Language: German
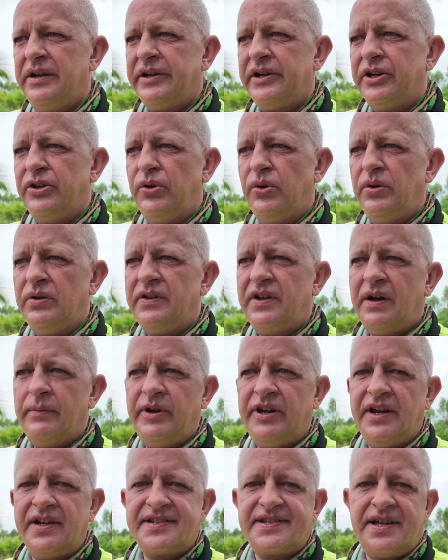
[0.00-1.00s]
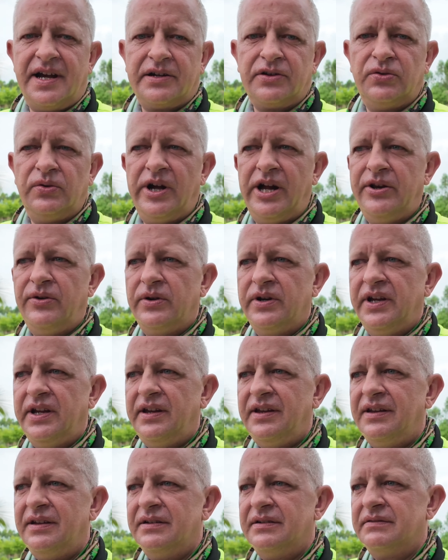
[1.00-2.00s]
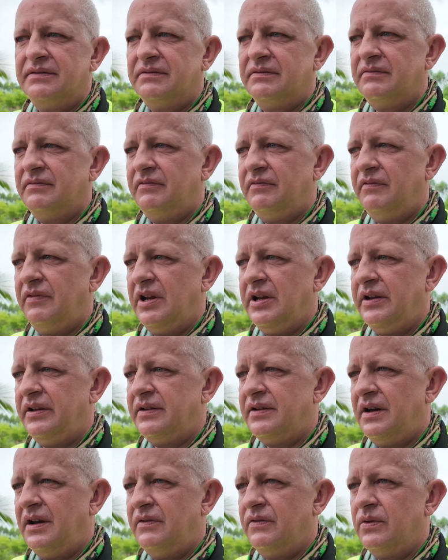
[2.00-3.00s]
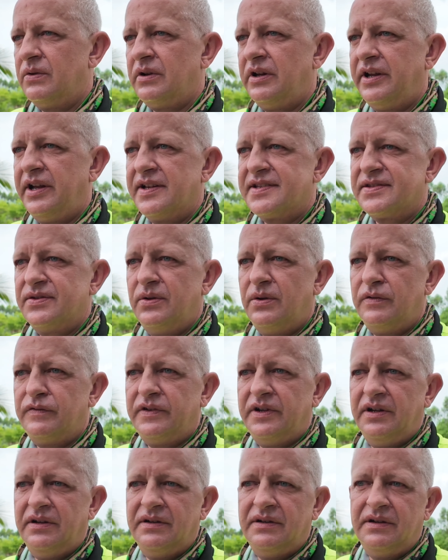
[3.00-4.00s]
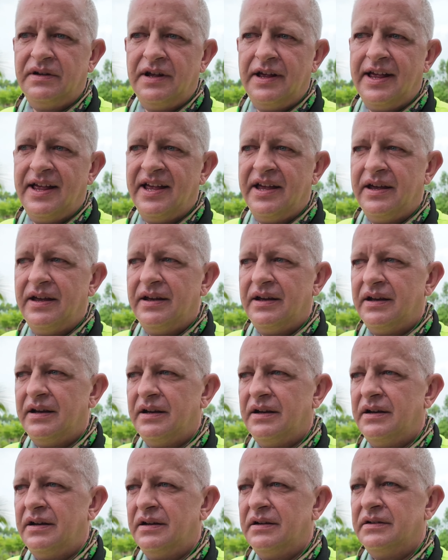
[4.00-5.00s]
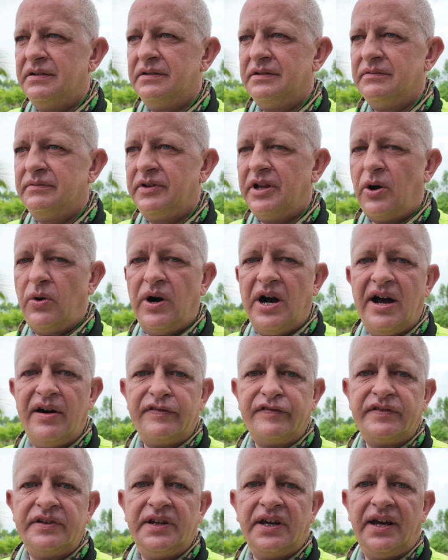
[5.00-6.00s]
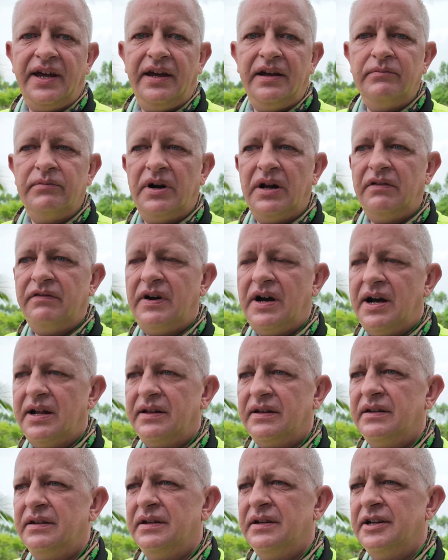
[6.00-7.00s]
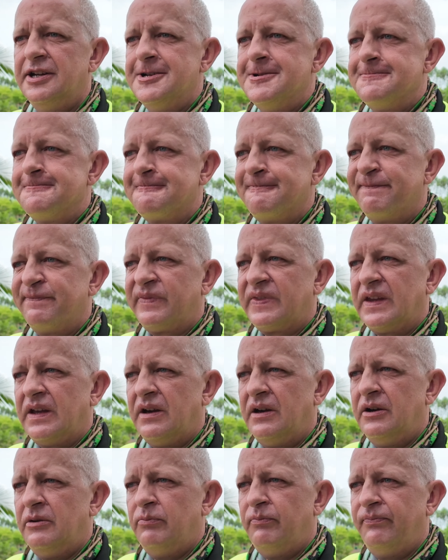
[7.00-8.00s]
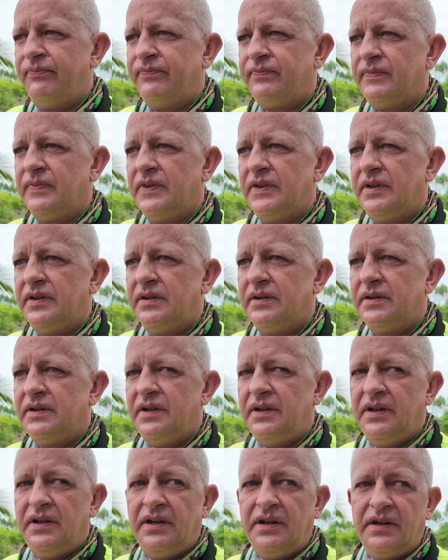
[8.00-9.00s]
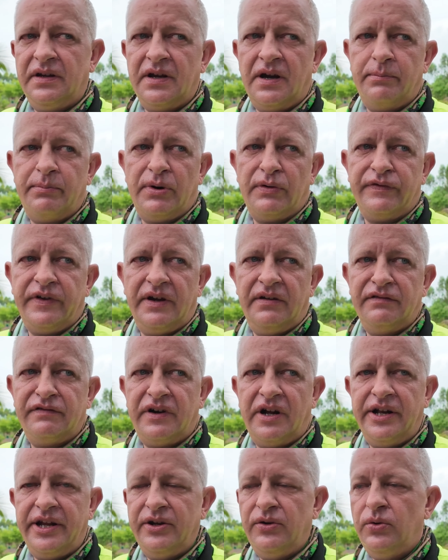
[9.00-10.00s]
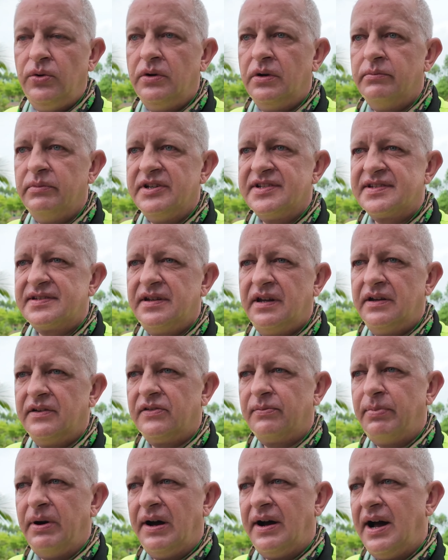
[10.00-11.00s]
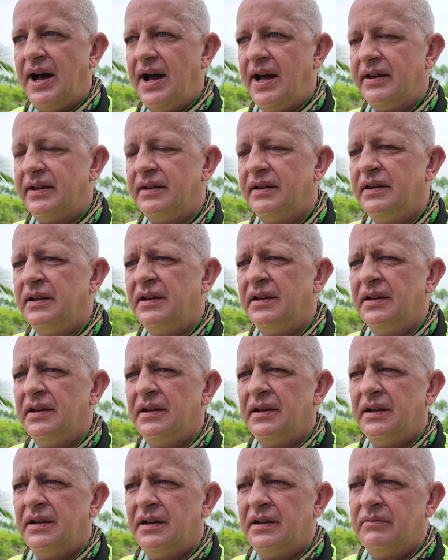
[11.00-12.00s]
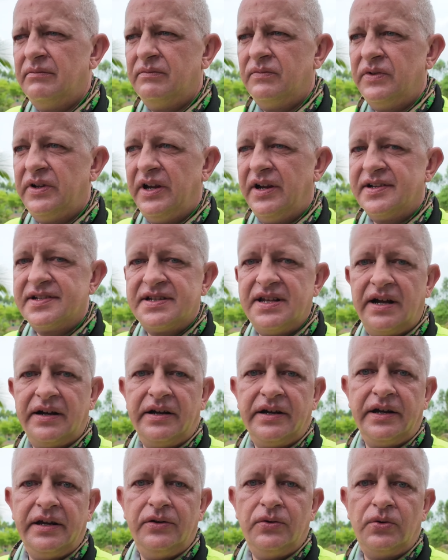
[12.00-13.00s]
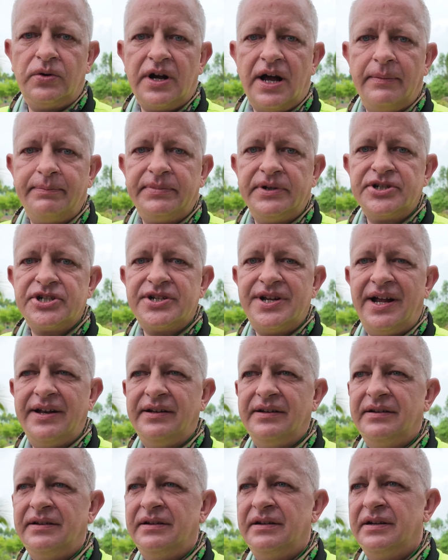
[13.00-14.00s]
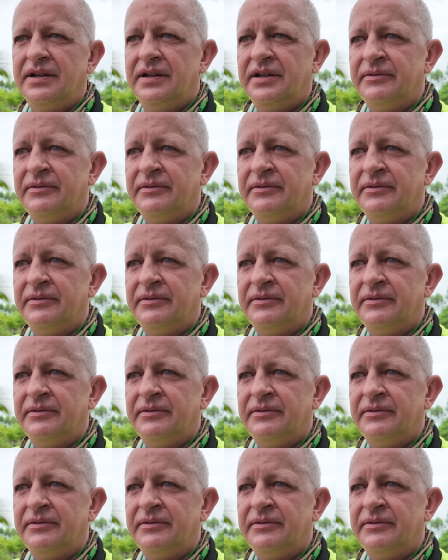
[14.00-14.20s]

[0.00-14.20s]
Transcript: Gedüngt habe ich jetzt aktuell noch nicht, weil ich da wirklich jetzt noch auf den äh, dauerhaften Regen mal warte. Ähm, die, ich habe auf jeden Fall den Hühnermist, der ist parat. Ähm, der ist lange genug abgestanden.